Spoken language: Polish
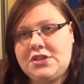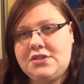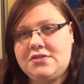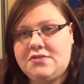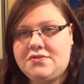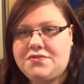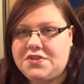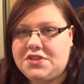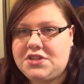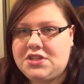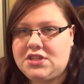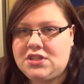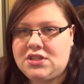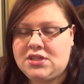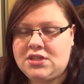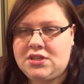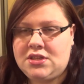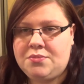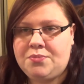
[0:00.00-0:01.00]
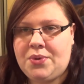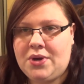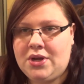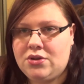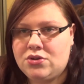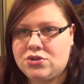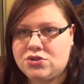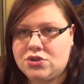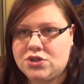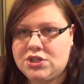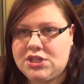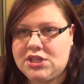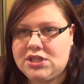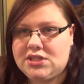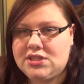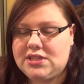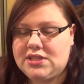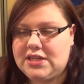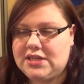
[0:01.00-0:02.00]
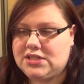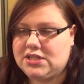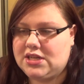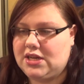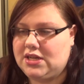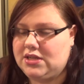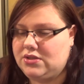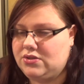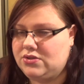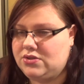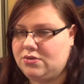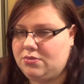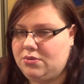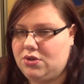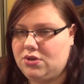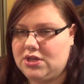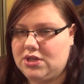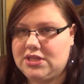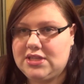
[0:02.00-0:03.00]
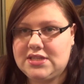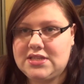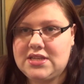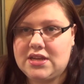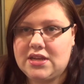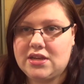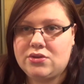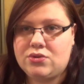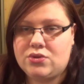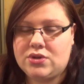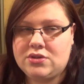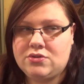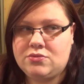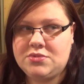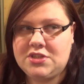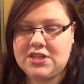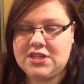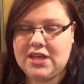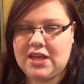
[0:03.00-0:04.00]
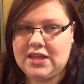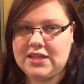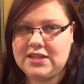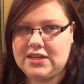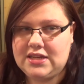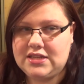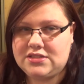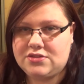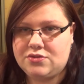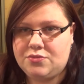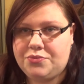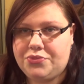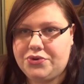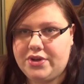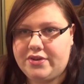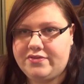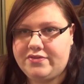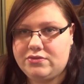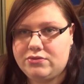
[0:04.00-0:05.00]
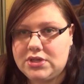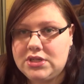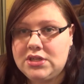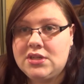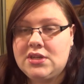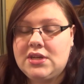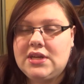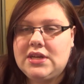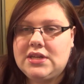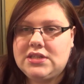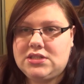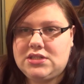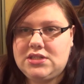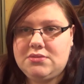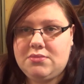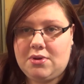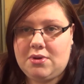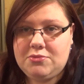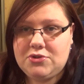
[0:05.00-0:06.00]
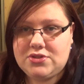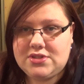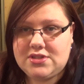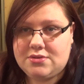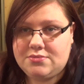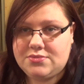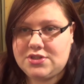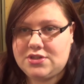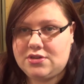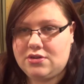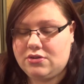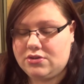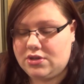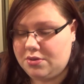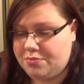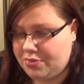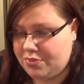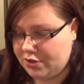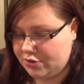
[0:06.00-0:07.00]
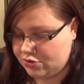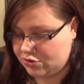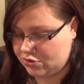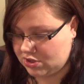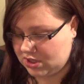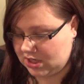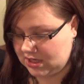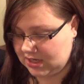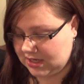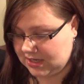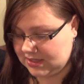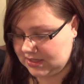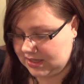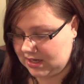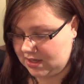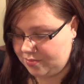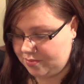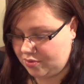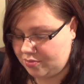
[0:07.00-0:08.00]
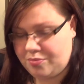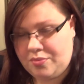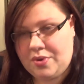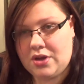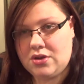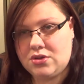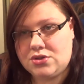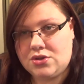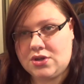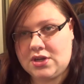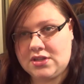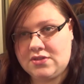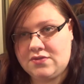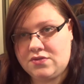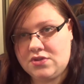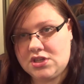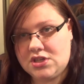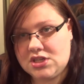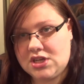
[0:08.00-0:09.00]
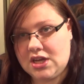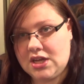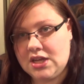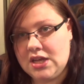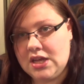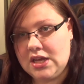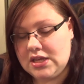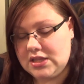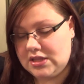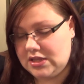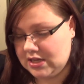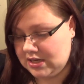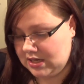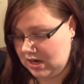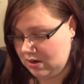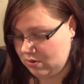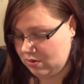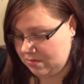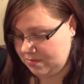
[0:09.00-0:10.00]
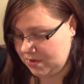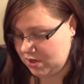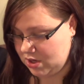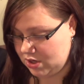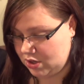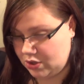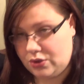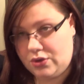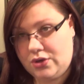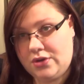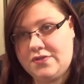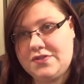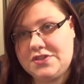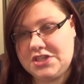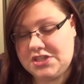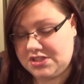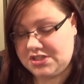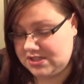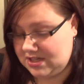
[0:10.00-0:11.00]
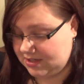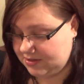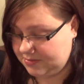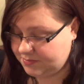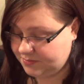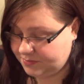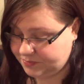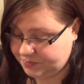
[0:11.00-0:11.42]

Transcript: Infinity i Bioshock Jedyneczka. to są kolejne serie, które u mnie na kanale się pojawiły, czyli mamy już całą trylogię Bioshocka na kanale, bo Bioshocka 2 nagrałam rok wcześniej.